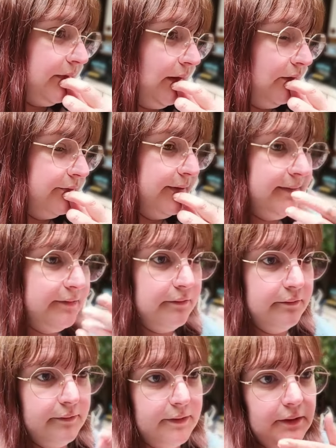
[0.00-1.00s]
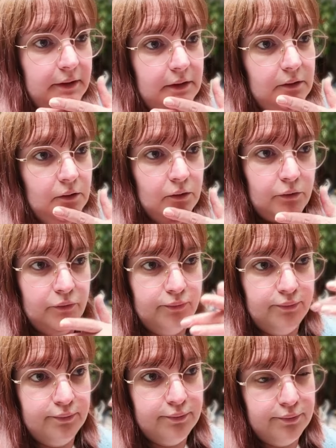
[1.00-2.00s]
en fait, c'est euh,
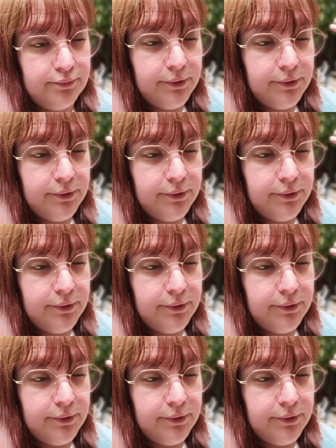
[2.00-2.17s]
vous,